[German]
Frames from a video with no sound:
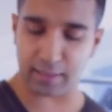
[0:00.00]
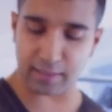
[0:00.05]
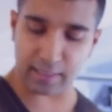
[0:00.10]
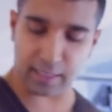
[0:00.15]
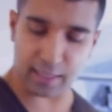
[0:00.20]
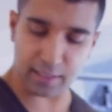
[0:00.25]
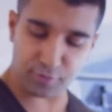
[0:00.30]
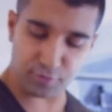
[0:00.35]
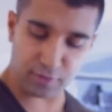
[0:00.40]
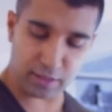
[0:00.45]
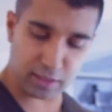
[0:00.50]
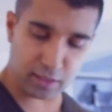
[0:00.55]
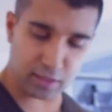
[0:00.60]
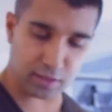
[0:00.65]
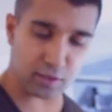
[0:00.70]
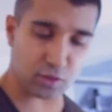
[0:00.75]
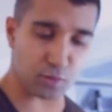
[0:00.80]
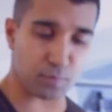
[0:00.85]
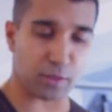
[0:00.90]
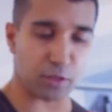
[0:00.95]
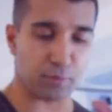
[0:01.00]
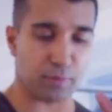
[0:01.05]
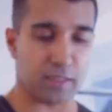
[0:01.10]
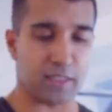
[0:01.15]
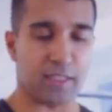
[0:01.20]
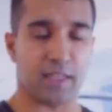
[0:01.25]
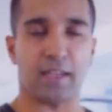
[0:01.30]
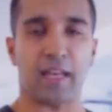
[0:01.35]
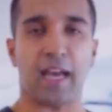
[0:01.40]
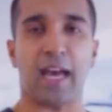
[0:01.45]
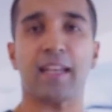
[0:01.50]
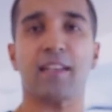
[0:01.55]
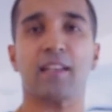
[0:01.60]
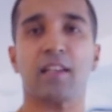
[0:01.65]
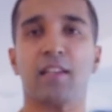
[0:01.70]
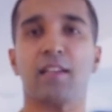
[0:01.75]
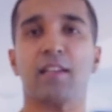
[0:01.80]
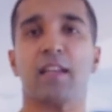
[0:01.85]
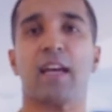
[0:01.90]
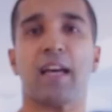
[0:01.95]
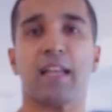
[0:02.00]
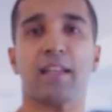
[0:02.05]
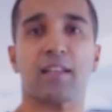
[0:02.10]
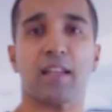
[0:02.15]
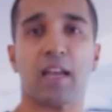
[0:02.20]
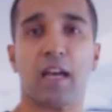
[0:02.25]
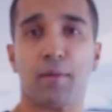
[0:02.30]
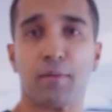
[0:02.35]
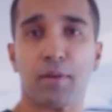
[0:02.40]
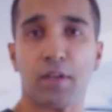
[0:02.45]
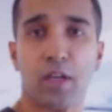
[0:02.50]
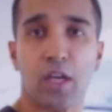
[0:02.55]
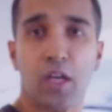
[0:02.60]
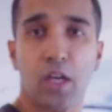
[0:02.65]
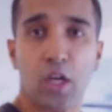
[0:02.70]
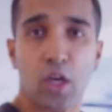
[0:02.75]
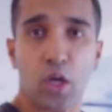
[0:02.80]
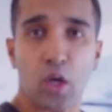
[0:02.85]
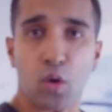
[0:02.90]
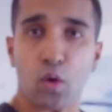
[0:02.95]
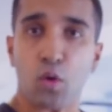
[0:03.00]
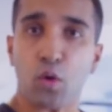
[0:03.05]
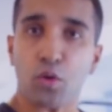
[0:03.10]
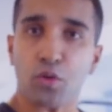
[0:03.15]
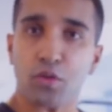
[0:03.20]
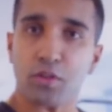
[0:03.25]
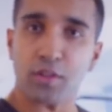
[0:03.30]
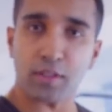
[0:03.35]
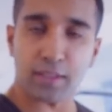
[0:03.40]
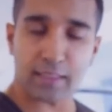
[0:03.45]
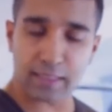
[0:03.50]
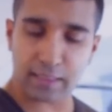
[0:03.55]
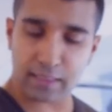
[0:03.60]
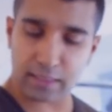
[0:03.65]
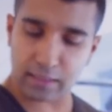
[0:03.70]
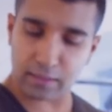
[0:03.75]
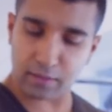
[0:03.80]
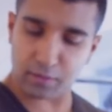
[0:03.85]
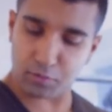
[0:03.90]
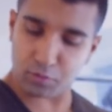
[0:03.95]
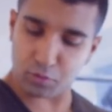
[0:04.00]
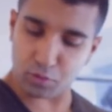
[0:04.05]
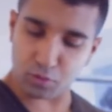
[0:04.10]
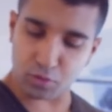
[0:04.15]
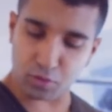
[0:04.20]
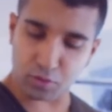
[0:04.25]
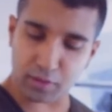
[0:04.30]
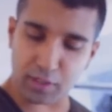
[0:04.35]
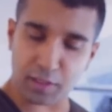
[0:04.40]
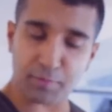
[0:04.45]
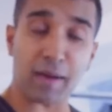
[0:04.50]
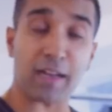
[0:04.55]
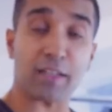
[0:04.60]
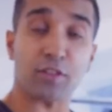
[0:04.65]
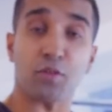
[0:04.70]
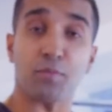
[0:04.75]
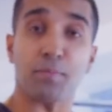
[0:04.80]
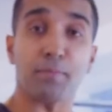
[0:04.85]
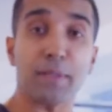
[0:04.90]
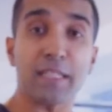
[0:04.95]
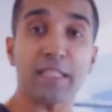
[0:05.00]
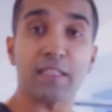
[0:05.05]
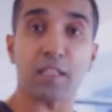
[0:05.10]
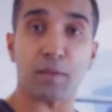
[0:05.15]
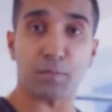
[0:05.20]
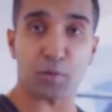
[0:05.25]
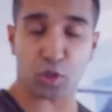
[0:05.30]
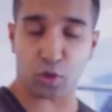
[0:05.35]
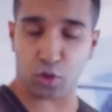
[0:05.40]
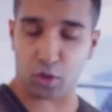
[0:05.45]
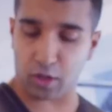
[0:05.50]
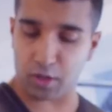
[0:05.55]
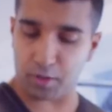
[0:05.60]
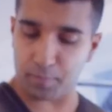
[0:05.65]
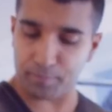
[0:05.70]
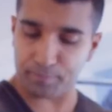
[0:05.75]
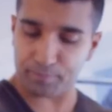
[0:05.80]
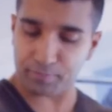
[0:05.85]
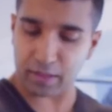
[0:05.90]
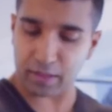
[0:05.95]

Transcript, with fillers: Das heißt, wenn ich jetzt zum Beispiel hier eine Hantel in der Hand habe und, und ich mache so einen Bizeps-Curl,